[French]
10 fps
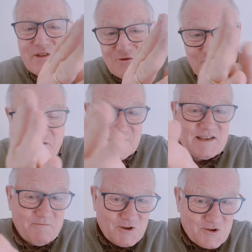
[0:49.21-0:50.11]
tu fais
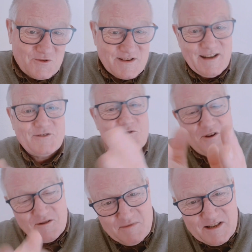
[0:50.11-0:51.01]
ces bonnes choses-là, tu
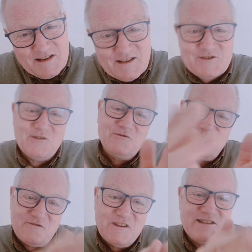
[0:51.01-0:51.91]
auras une bénédiction,
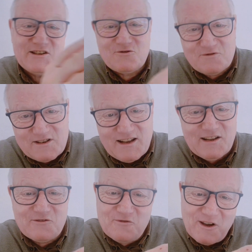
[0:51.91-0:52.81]
tu fais ces
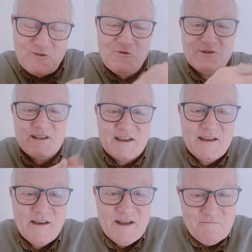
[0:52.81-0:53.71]
choses-là, tu encours des
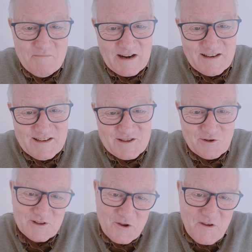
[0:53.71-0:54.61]
malédictions.
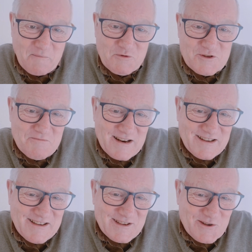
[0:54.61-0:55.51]
D'ailleurs, il y a plus de
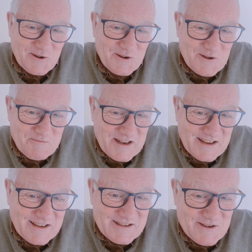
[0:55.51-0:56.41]
malédictions que de
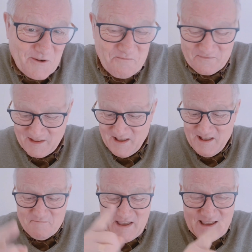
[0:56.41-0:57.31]
bénédictions.
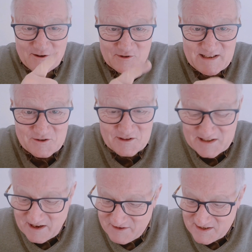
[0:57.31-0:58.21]
Mais écoutez ce que dit
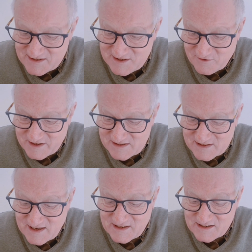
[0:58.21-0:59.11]
David ici au verset
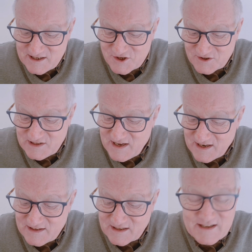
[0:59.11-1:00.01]
5, il dit, je dis,
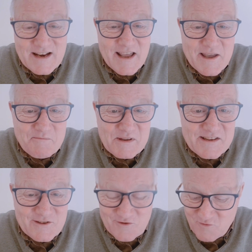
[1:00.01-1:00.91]
Éternel, aie
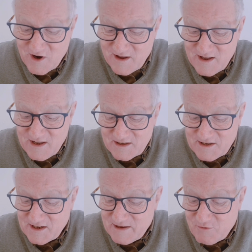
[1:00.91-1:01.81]
pitié de moi,
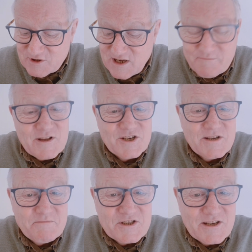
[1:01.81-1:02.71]
guéris mon âme car j'ai
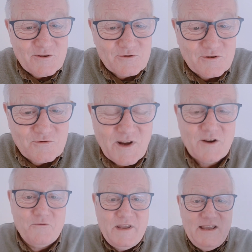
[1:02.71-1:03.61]
péché contre toi.
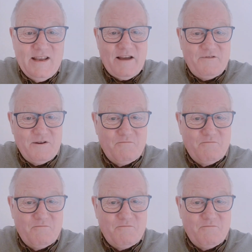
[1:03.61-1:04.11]
Lui, il avait une